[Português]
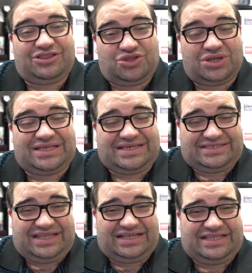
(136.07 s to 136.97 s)
Todas
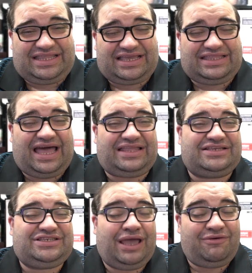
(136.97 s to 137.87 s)
as três
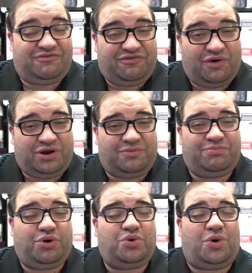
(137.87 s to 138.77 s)
detectadas foram
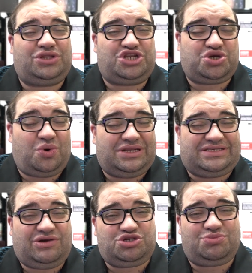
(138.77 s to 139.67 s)
por conta de
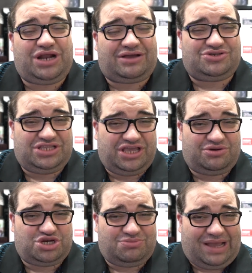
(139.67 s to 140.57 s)
colisão de buracos
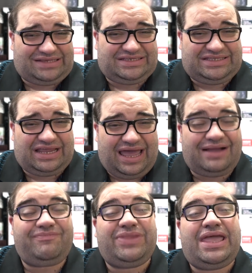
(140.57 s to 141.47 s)
negros de massa
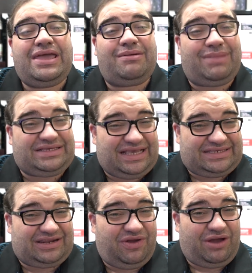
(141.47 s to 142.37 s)
estelar, mas
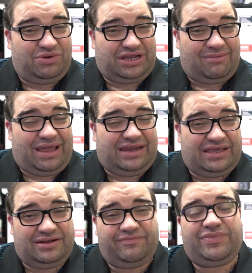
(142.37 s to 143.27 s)
essa não é a única
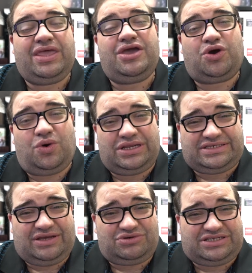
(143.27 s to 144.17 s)
maneira.
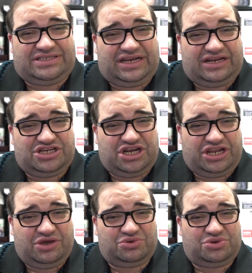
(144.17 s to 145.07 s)
Colisão de estrelas de
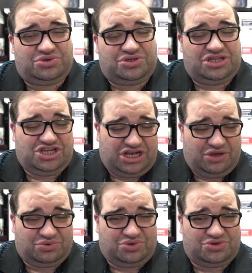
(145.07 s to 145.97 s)
nêutrons, de
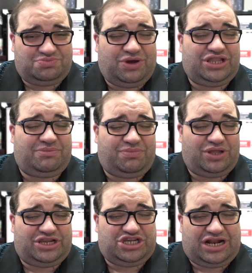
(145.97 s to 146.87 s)
nêutrons podem,
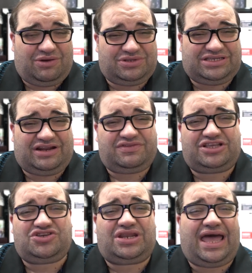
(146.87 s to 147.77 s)
podem gerar ondas
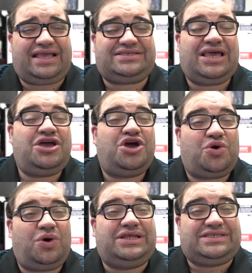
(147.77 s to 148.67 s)
gravitacionais,
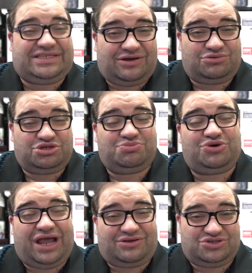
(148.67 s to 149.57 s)
colisão de
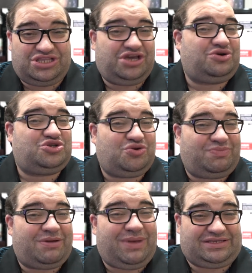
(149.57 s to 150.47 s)
buracos negros
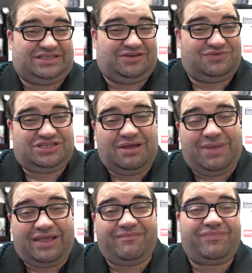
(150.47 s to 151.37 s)
supermassivos
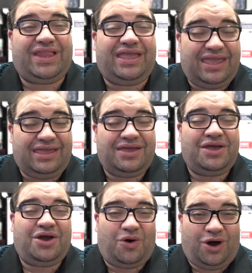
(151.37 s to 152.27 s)
também, e
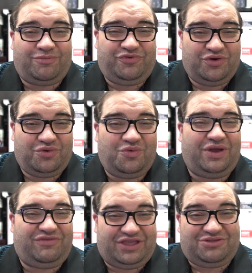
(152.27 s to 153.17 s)
óbvio, o
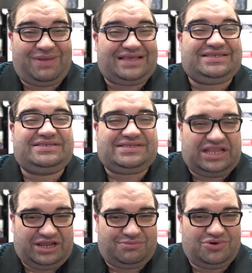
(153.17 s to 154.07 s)
evento mais
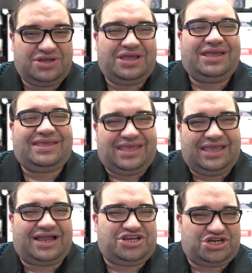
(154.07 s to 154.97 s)
extremo
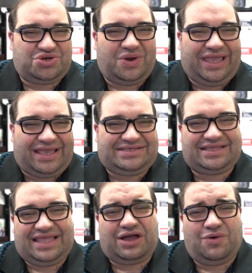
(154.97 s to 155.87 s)
que a gente conhece
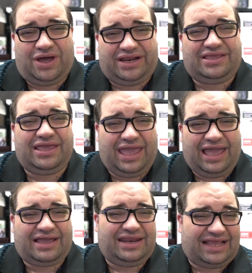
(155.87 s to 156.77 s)
até agora, que
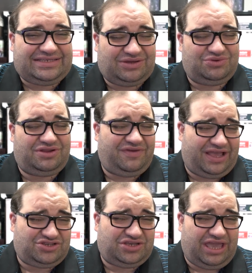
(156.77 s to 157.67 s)
é a criação do
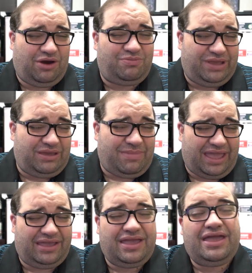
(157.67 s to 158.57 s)
universo, que é o Big
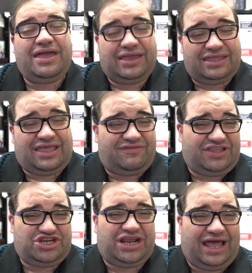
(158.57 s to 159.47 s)
Bang, que deve
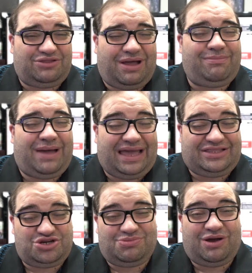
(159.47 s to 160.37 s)
ter gerado uma
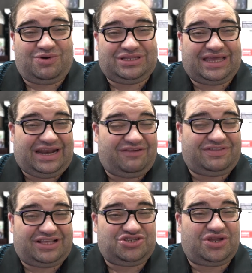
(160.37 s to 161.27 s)
baita de uma onda
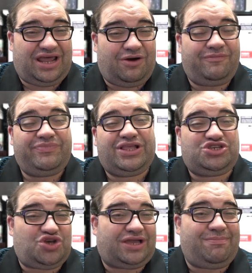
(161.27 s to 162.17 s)
gravitacional.
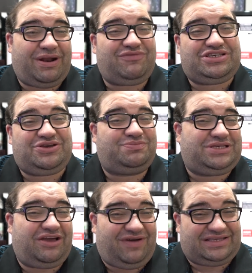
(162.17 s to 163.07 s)
Só que para você
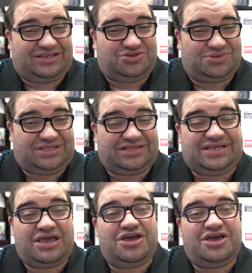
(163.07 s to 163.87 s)
observar essas outras,